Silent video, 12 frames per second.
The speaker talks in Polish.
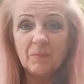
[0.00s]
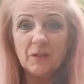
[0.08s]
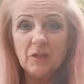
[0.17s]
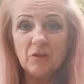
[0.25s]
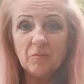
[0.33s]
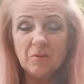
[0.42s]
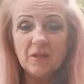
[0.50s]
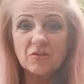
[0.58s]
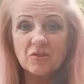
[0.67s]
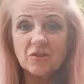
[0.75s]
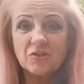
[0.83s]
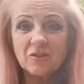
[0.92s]
i ją
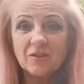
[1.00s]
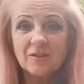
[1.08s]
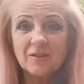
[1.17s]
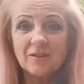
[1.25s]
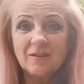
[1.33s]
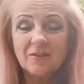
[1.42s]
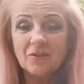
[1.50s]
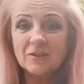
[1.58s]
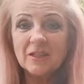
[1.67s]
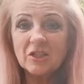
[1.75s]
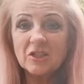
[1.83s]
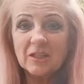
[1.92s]
bierzesz.
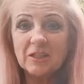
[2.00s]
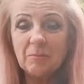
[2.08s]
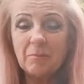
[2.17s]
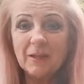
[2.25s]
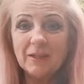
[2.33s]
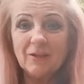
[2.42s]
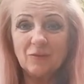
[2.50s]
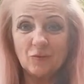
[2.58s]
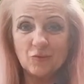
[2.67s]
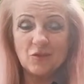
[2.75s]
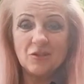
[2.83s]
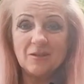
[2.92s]
Dostajesz taki pakiet od
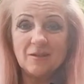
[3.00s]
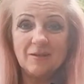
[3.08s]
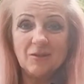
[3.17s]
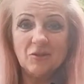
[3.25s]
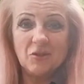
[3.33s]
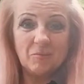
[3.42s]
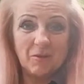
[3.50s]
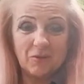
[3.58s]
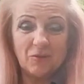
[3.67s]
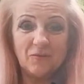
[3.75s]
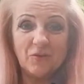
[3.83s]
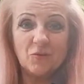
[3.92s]
życia i trzeba
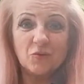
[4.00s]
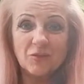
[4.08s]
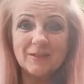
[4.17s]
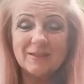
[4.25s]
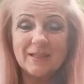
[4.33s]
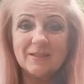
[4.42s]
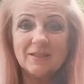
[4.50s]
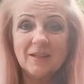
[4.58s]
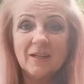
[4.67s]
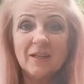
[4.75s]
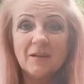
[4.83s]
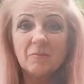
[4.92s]
to wykorzystać,
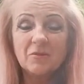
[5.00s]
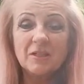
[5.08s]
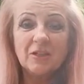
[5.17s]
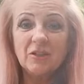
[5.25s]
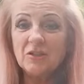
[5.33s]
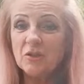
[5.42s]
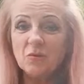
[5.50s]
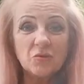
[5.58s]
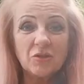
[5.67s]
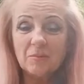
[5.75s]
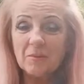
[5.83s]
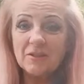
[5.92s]
bo za tydzień już
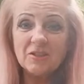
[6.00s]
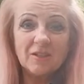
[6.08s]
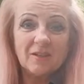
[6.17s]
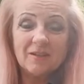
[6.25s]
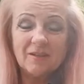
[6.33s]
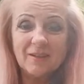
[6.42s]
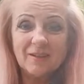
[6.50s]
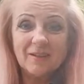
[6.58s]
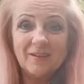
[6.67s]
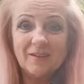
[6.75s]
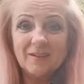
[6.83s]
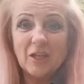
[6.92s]
nie będzie
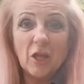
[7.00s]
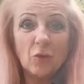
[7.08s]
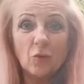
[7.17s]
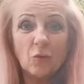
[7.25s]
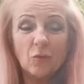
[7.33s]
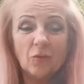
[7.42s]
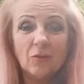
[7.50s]
tego,